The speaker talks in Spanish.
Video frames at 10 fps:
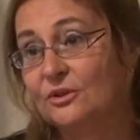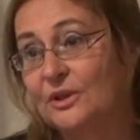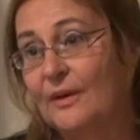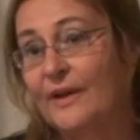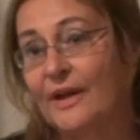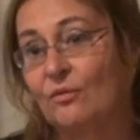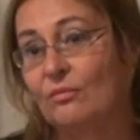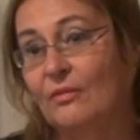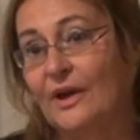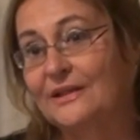lo saben, es
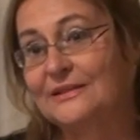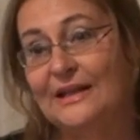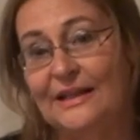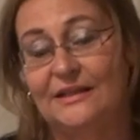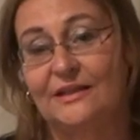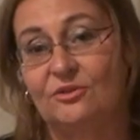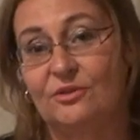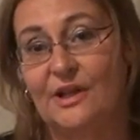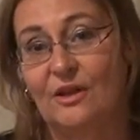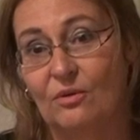un excelente
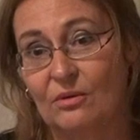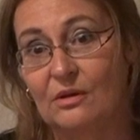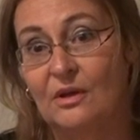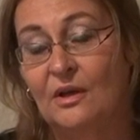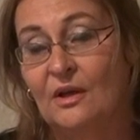historiador,